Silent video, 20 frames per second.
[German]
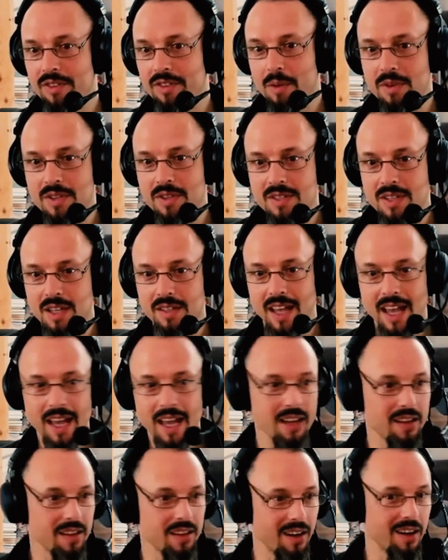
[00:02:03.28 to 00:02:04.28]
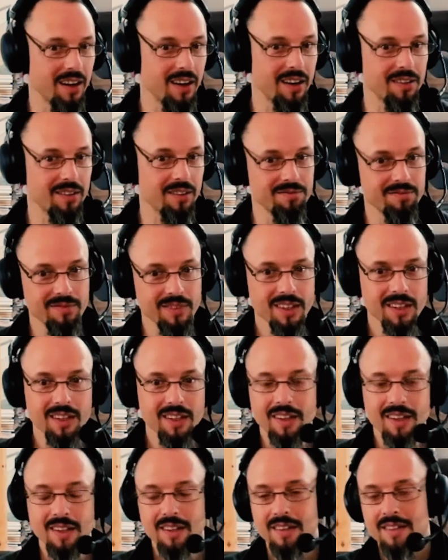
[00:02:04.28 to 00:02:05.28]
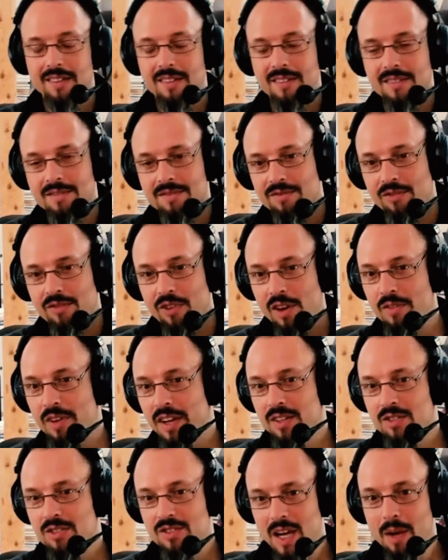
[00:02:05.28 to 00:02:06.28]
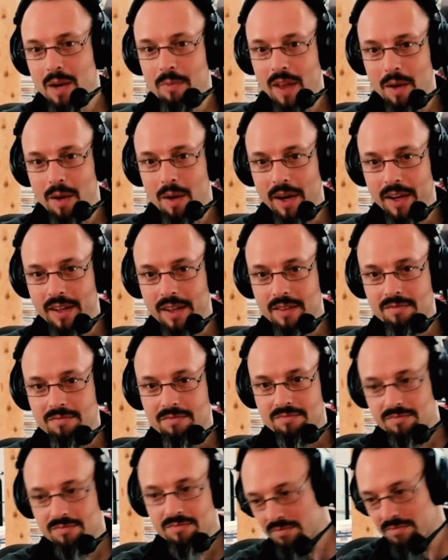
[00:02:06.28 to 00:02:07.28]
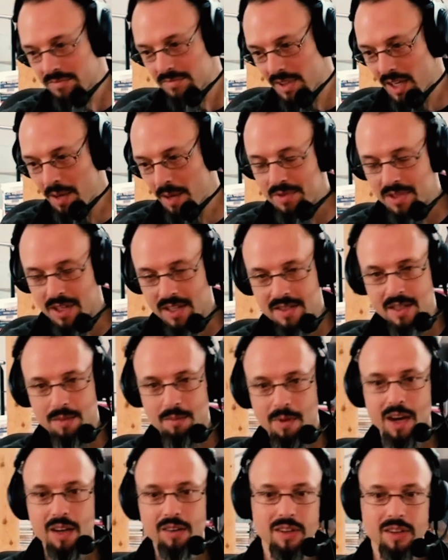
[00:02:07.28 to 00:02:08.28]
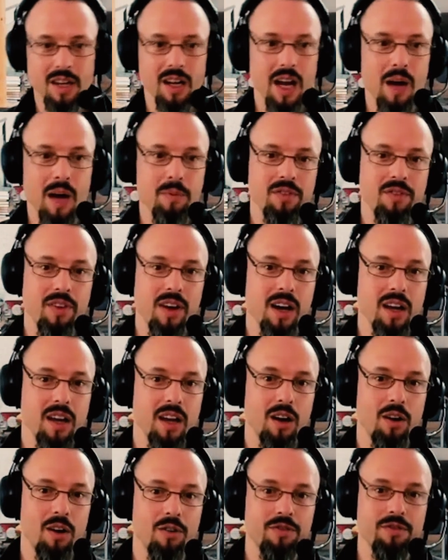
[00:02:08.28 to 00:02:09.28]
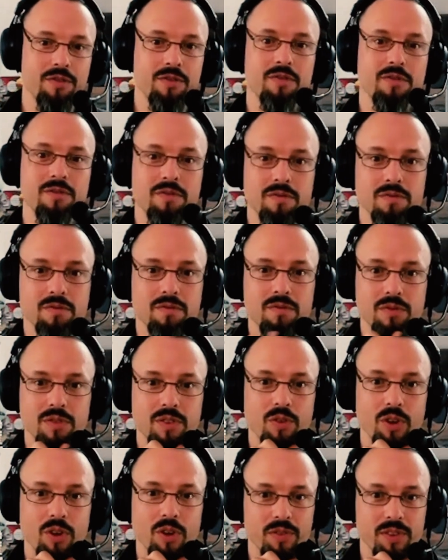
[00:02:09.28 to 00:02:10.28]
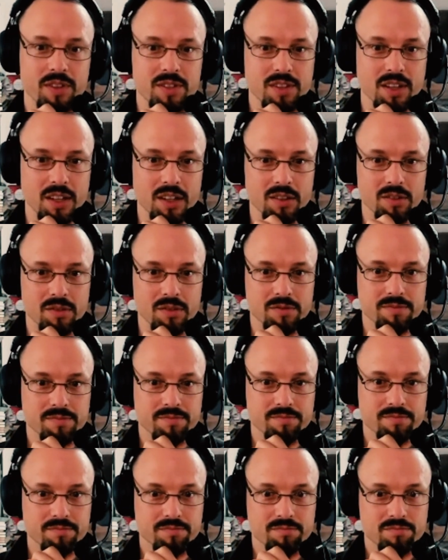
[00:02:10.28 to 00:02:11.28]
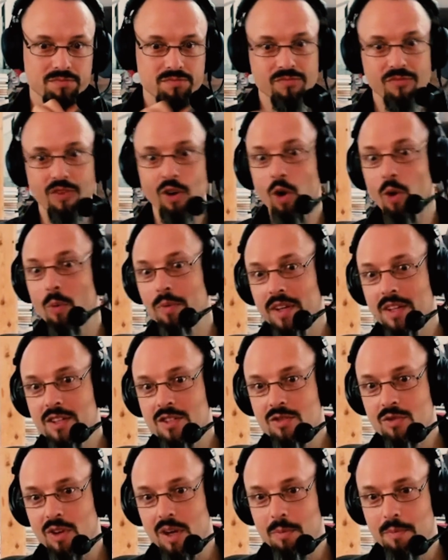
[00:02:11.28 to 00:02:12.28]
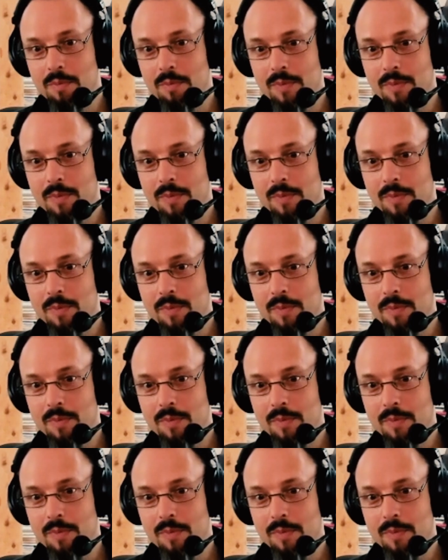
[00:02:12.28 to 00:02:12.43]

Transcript: haben gesagt, hey, äh, wollen wir nicht zusammenarbeiten? dann haben sie das gemacht und dann kam die Frage auf, wie wollen wir es nennen? Warum nicht Scrum?